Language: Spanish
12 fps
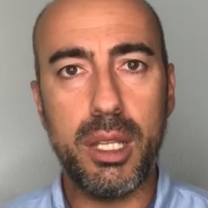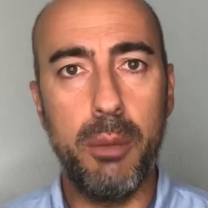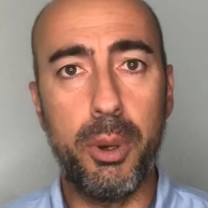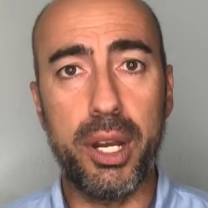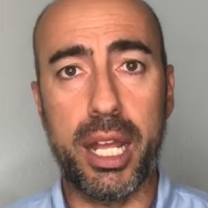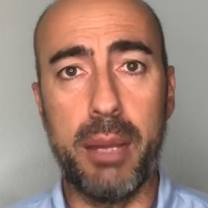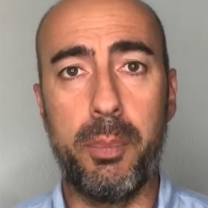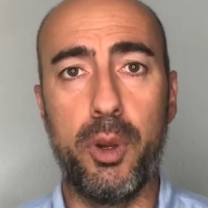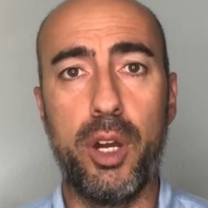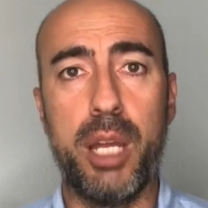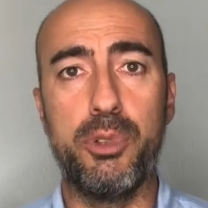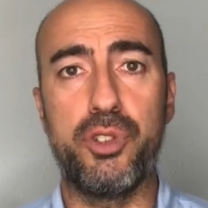por
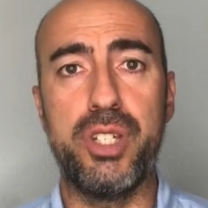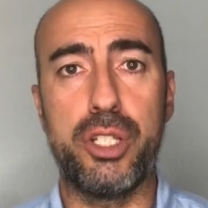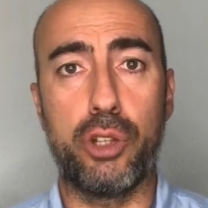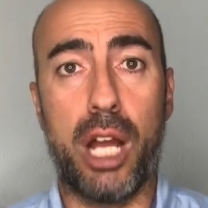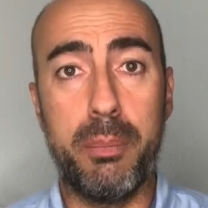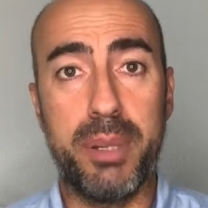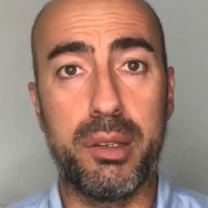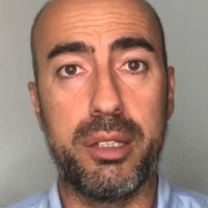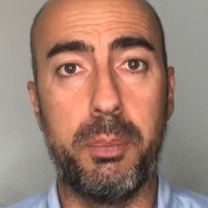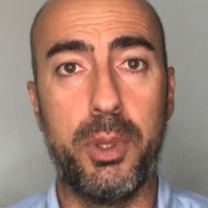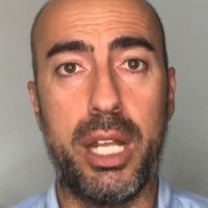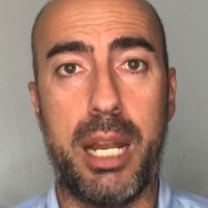ejemplo, hemos visto al
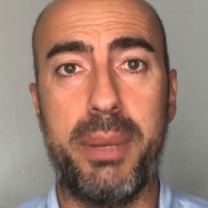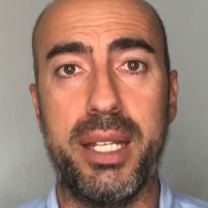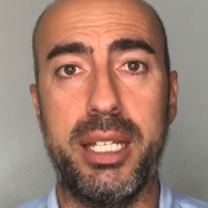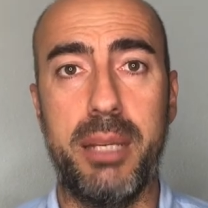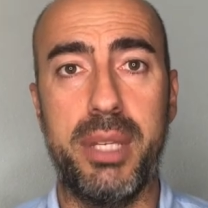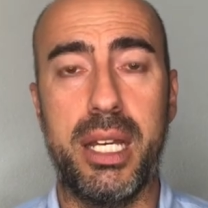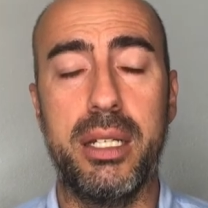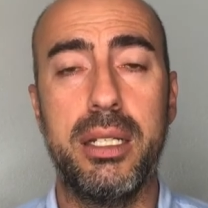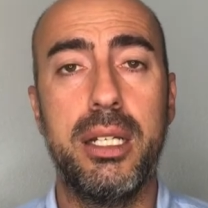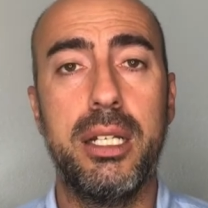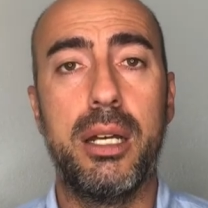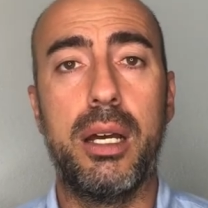principio de la pandemia
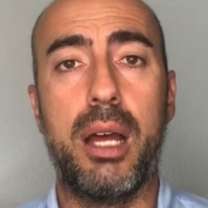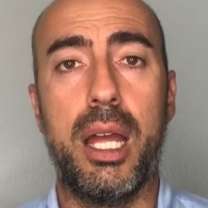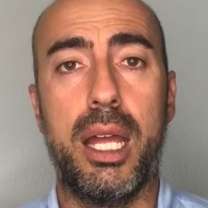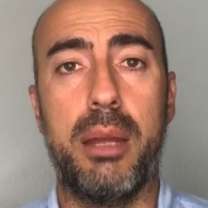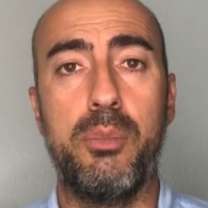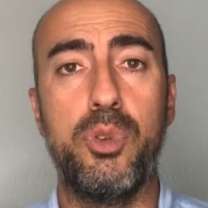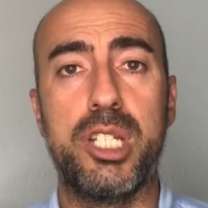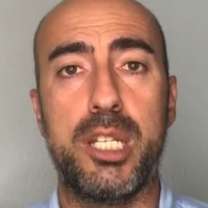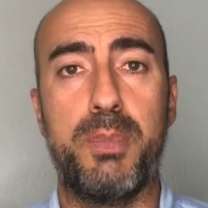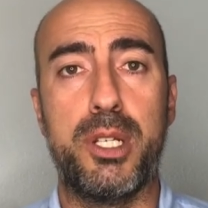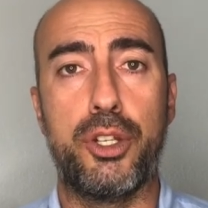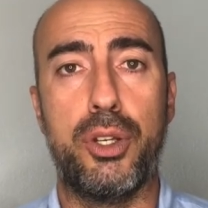eh, muchas
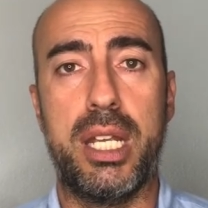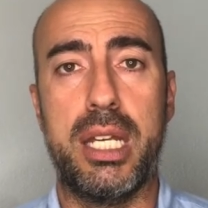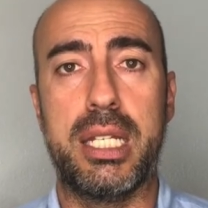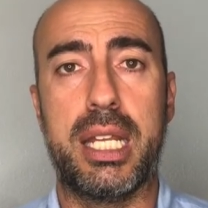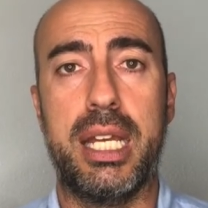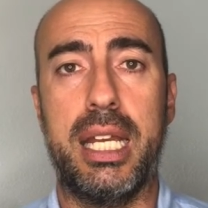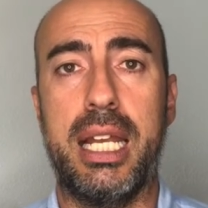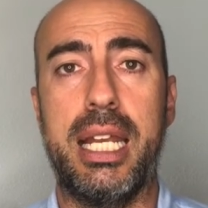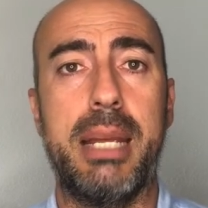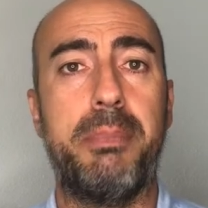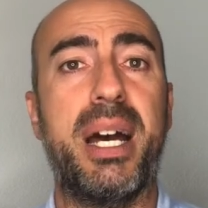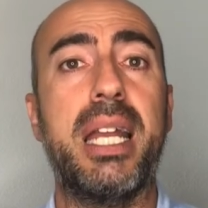personas que
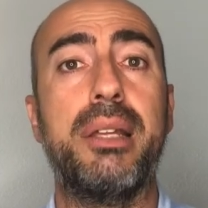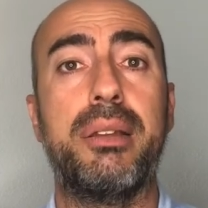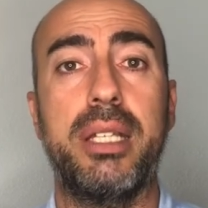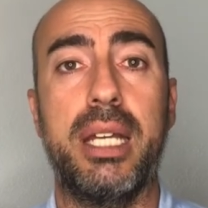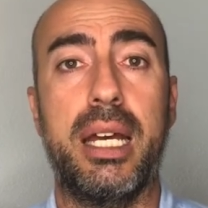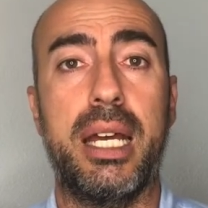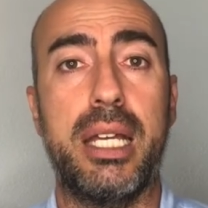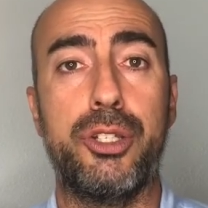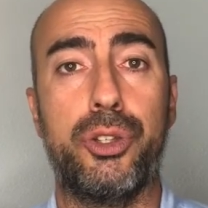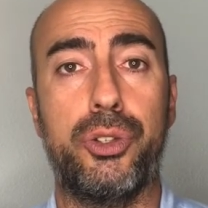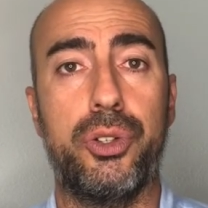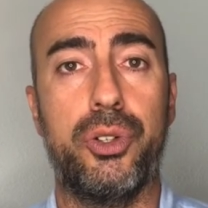le parecía
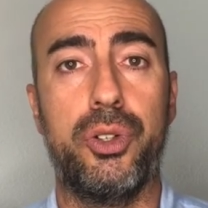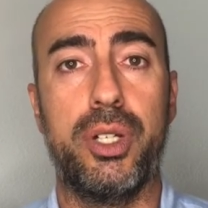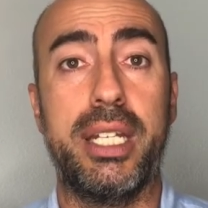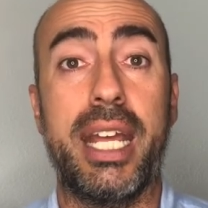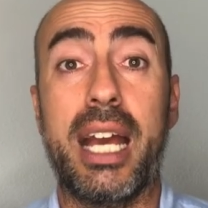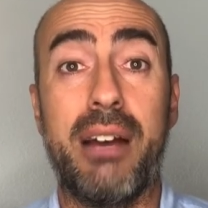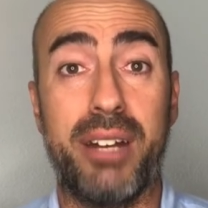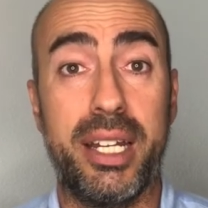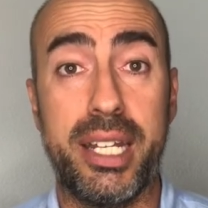esto, negaban